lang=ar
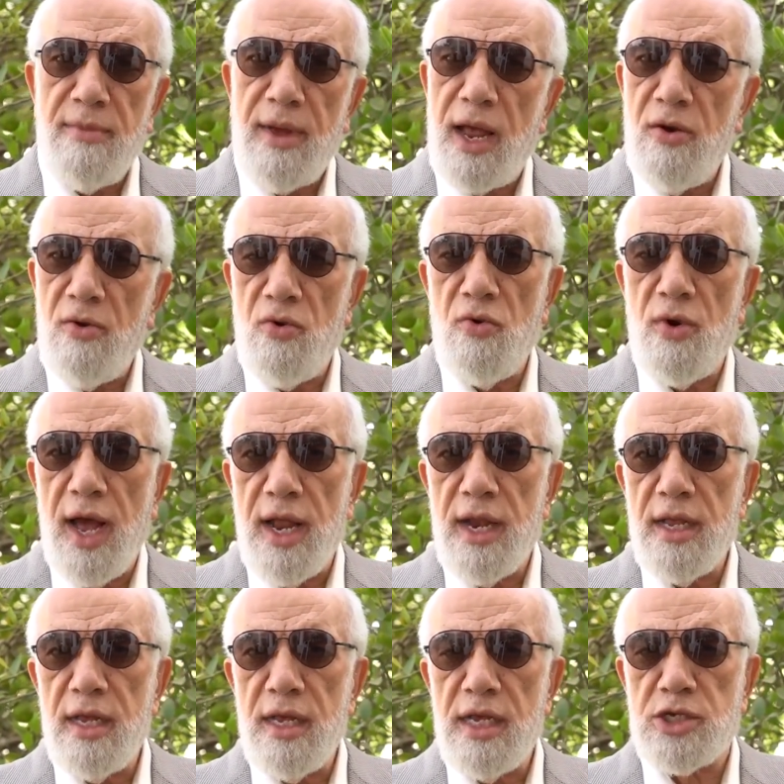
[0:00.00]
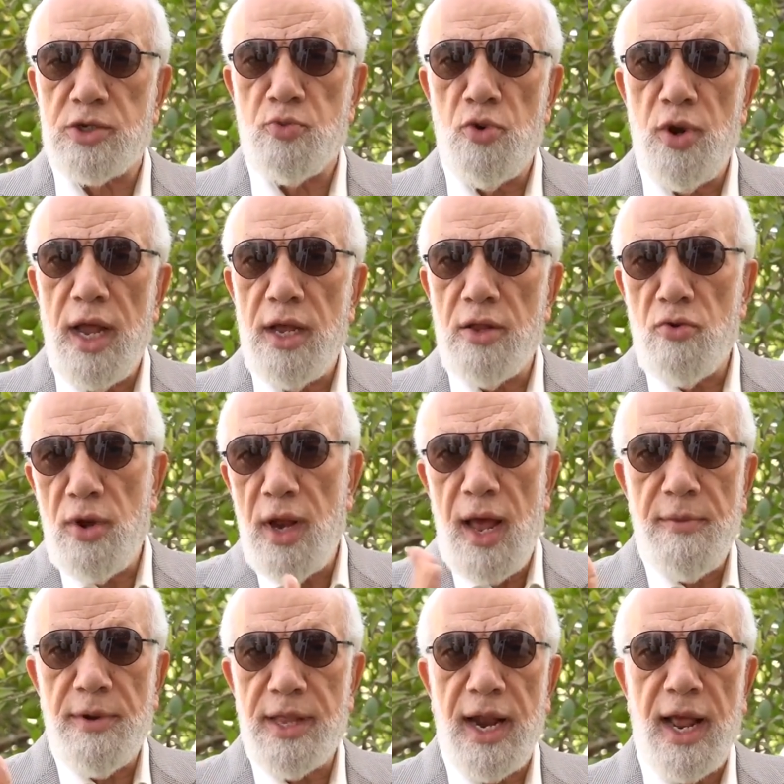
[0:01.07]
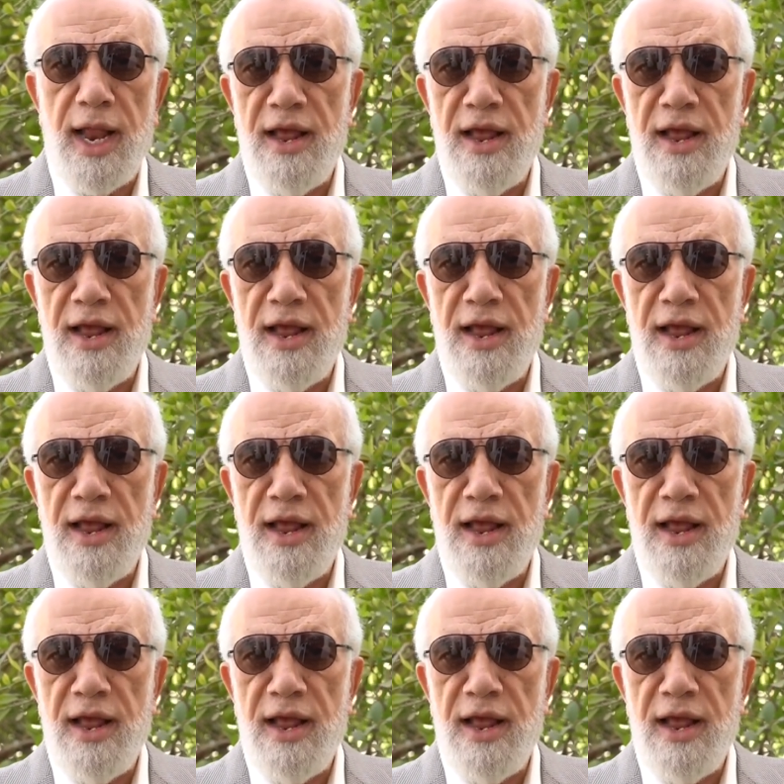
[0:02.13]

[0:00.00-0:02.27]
مع انه هو يعني اسمه لا يدل ابدا